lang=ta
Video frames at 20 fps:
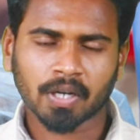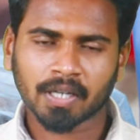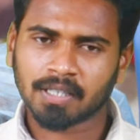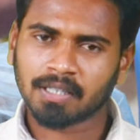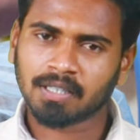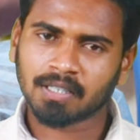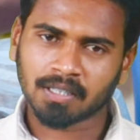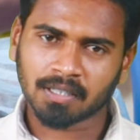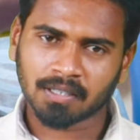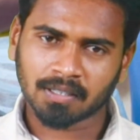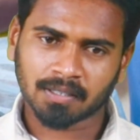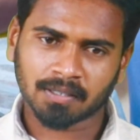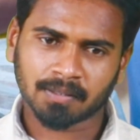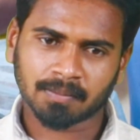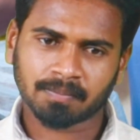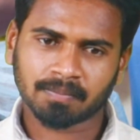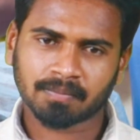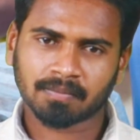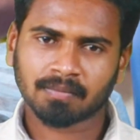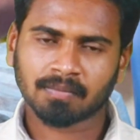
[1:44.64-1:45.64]
ஓகே இந்த
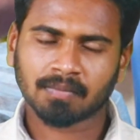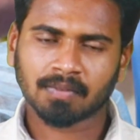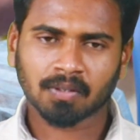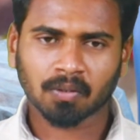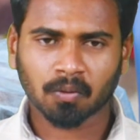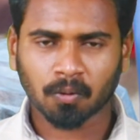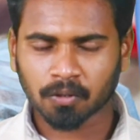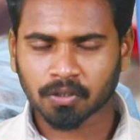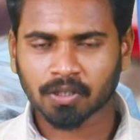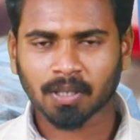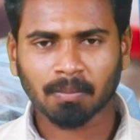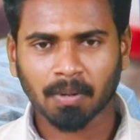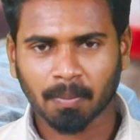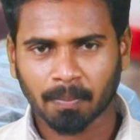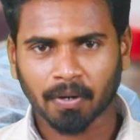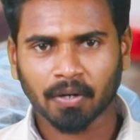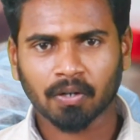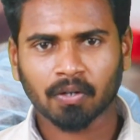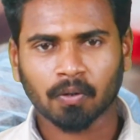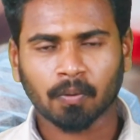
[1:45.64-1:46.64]
கோர்ஸ் நம்ம
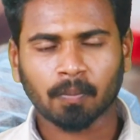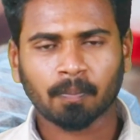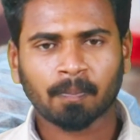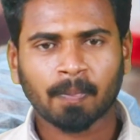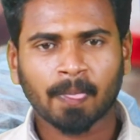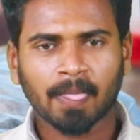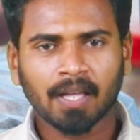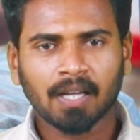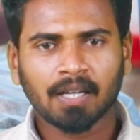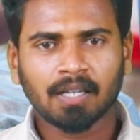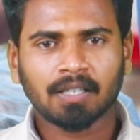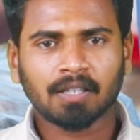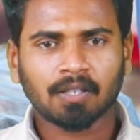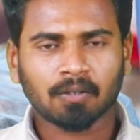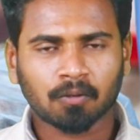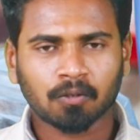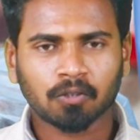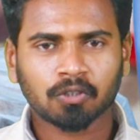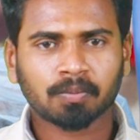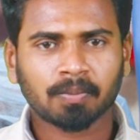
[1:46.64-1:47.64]
பண்ணுறோம்
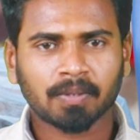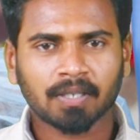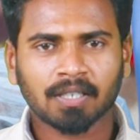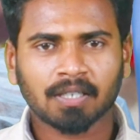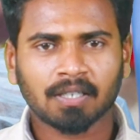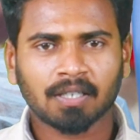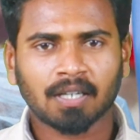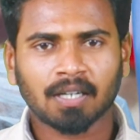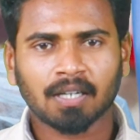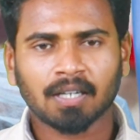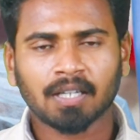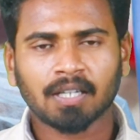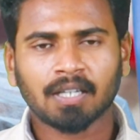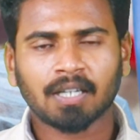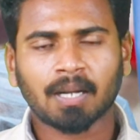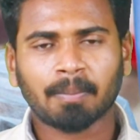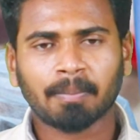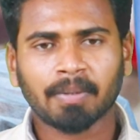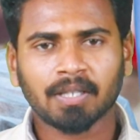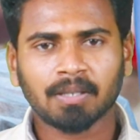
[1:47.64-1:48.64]
இந்த கோர்ஸ் பண்ணுறதுனால
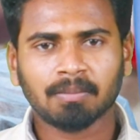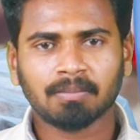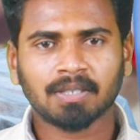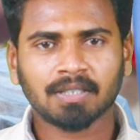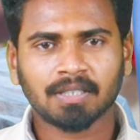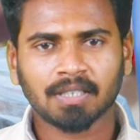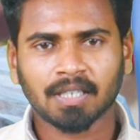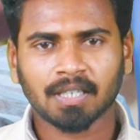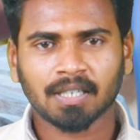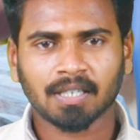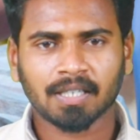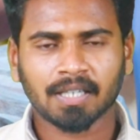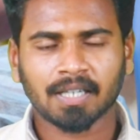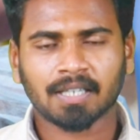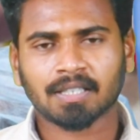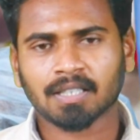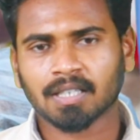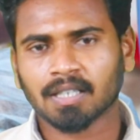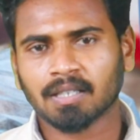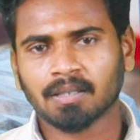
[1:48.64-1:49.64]
நம்ம எது மாதிரியான
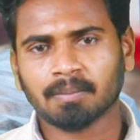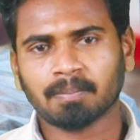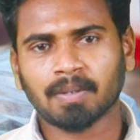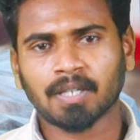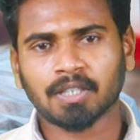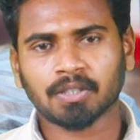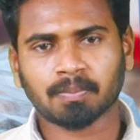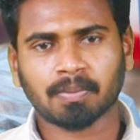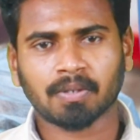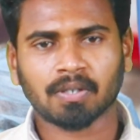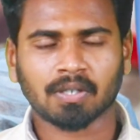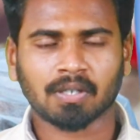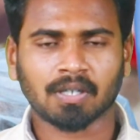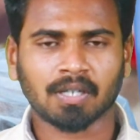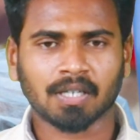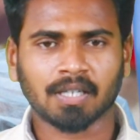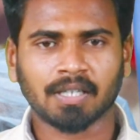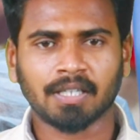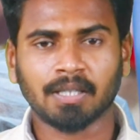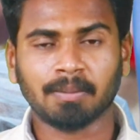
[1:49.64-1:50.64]
இடத்துல ப்ளேஸ்
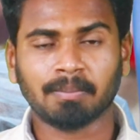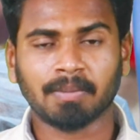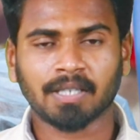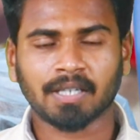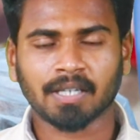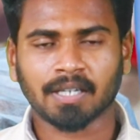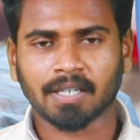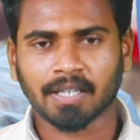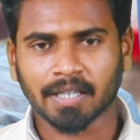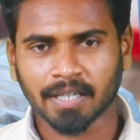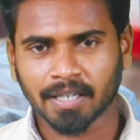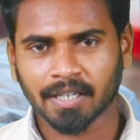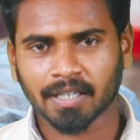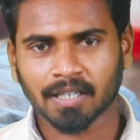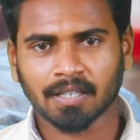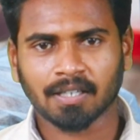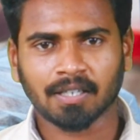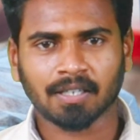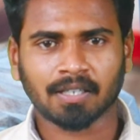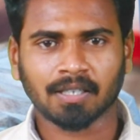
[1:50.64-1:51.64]
பண்ணுறாங்க எது மாதிரியான
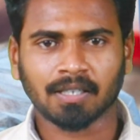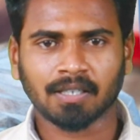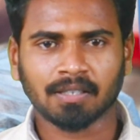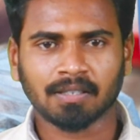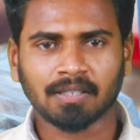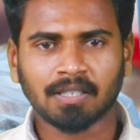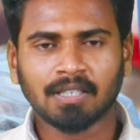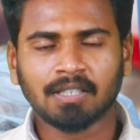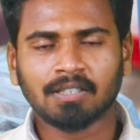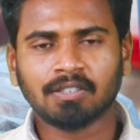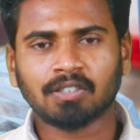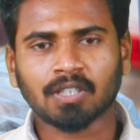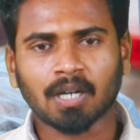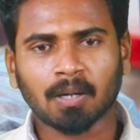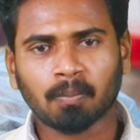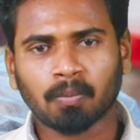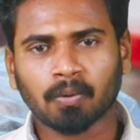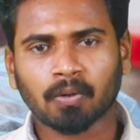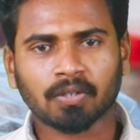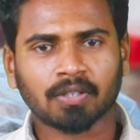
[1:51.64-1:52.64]
ஏரியா இருக்குது
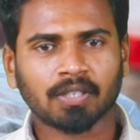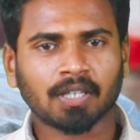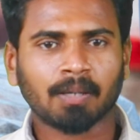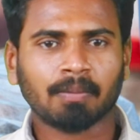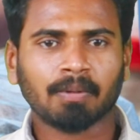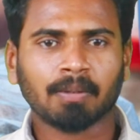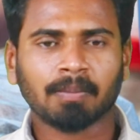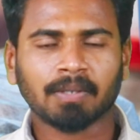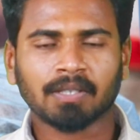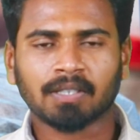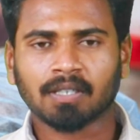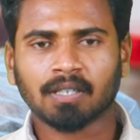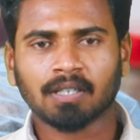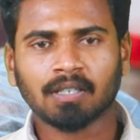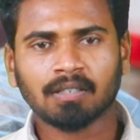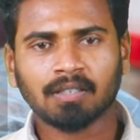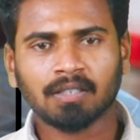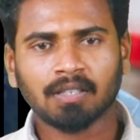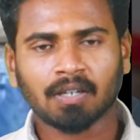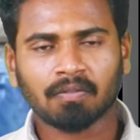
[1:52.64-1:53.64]
ஜாப் போகிறதுக்கு அப்படின்னு
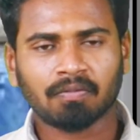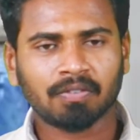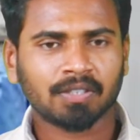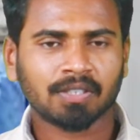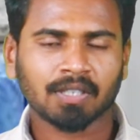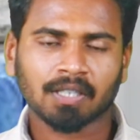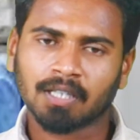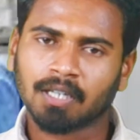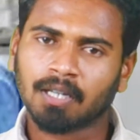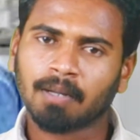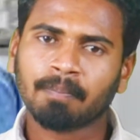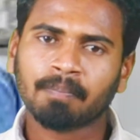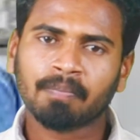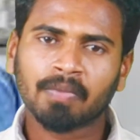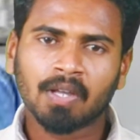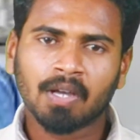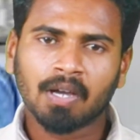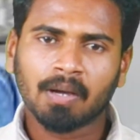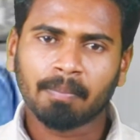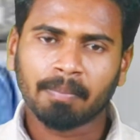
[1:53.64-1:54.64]
பார்த்தீங்கன்னா இது அஃபிஷியலாக
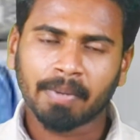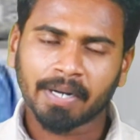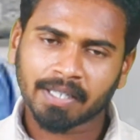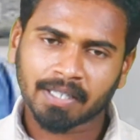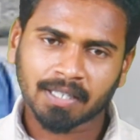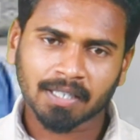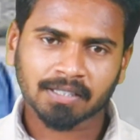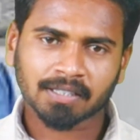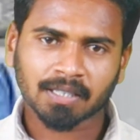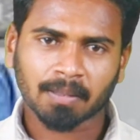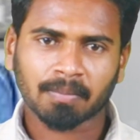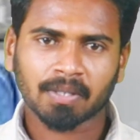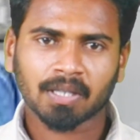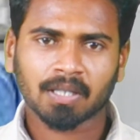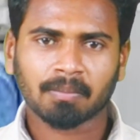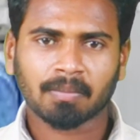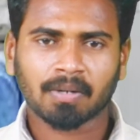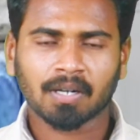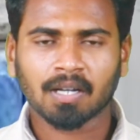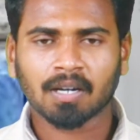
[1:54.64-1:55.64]
மெடிக்கல்
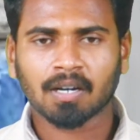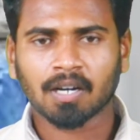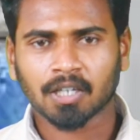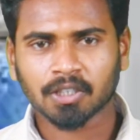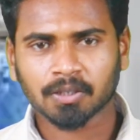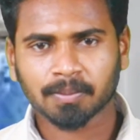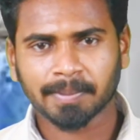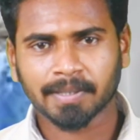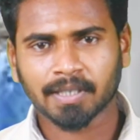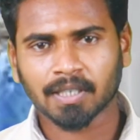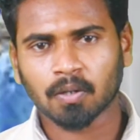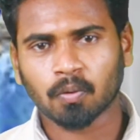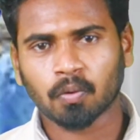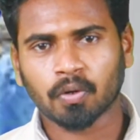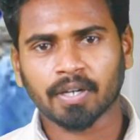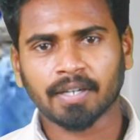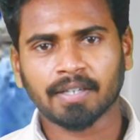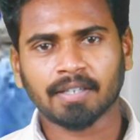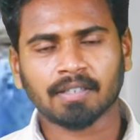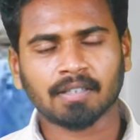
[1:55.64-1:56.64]
சம்மந்தமான ஹாஸ்பிட்டல்
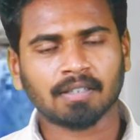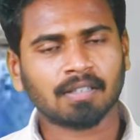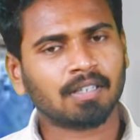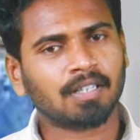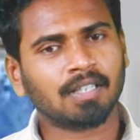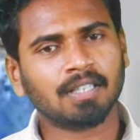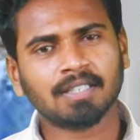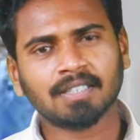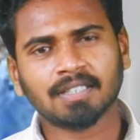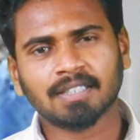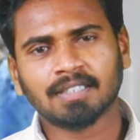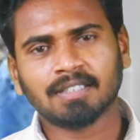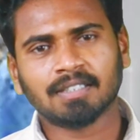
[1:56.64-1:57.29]
ஓரியன்டான